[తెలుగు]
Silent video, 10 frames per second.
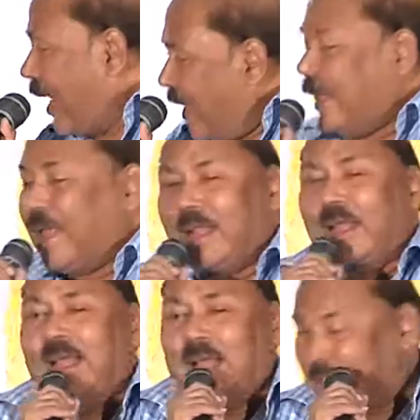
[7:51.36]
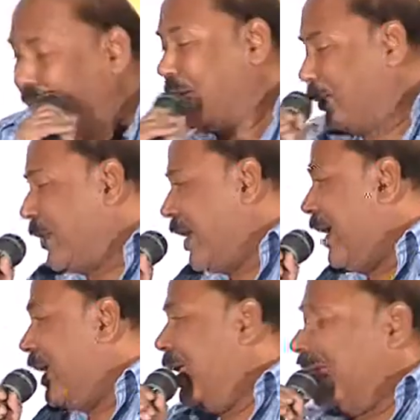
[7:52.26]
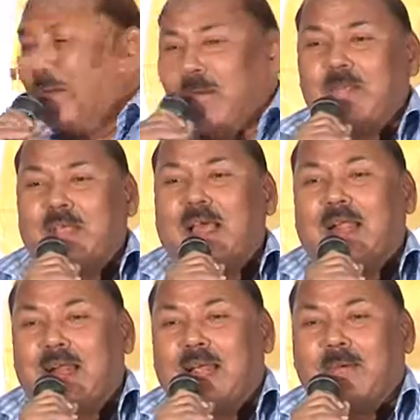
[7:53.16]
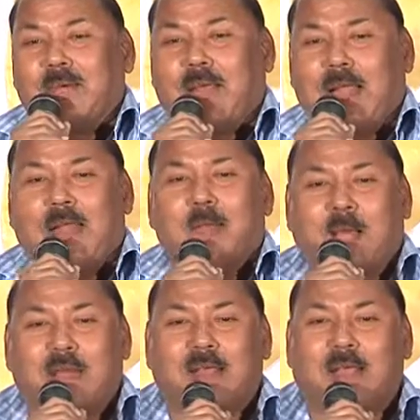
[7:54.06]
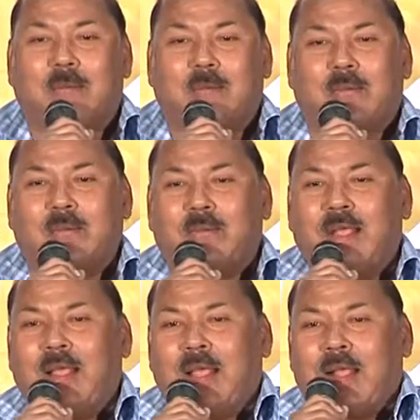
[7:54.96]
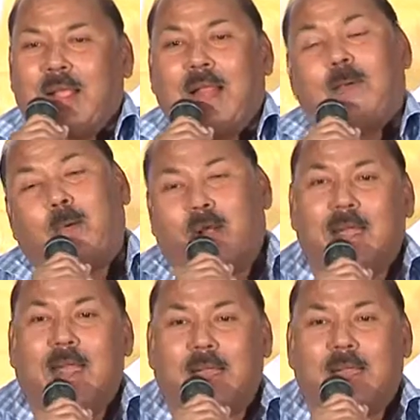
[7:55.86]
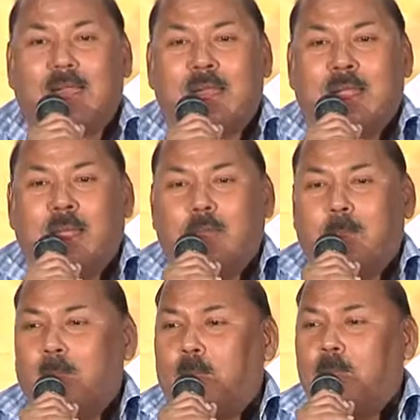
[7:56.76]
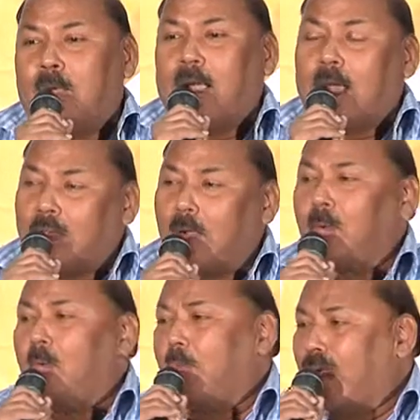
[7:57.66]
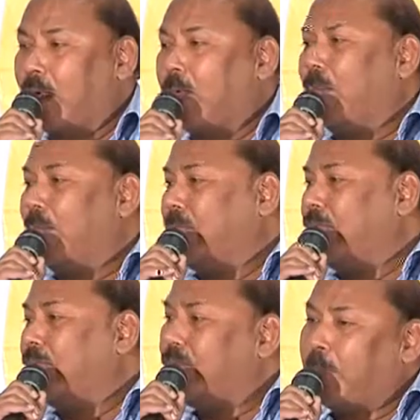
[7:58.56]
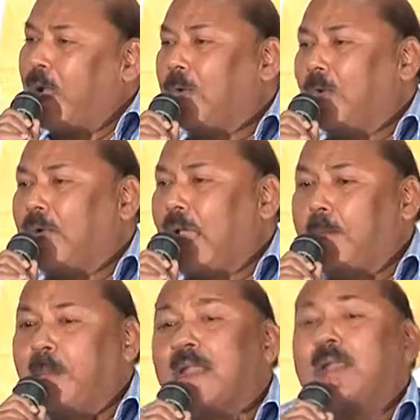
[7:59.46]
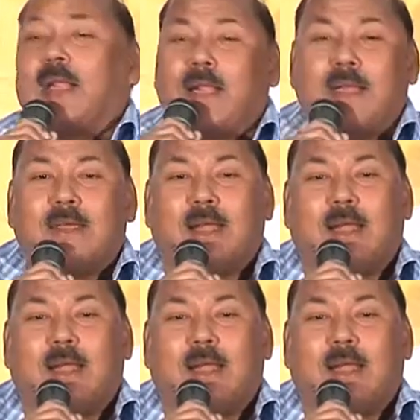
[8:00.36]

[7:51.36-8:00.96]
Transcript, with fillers: అదే అదే అదే చెప్తున్నా వంశీ గారు అన్నారు టైటిల్ మార్చారు కానీ ఒకటి కథకు మనకు సినిమాకు డ్యామేజ్ కలిగించే